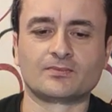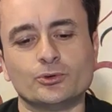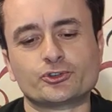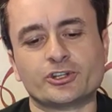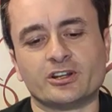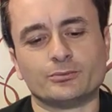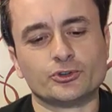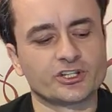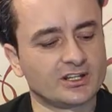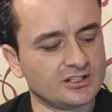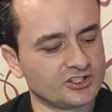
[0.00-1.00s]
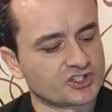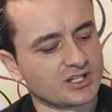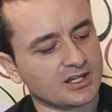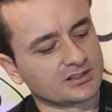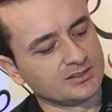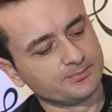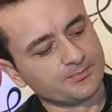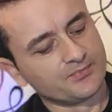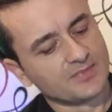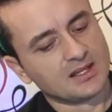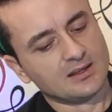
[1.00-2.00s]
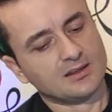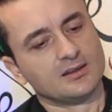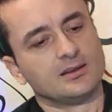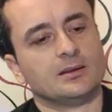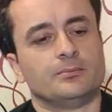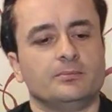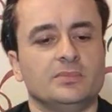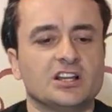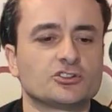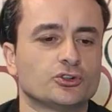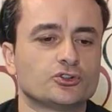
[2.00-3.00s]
uçlarını bu şekilde çıkartıp biraz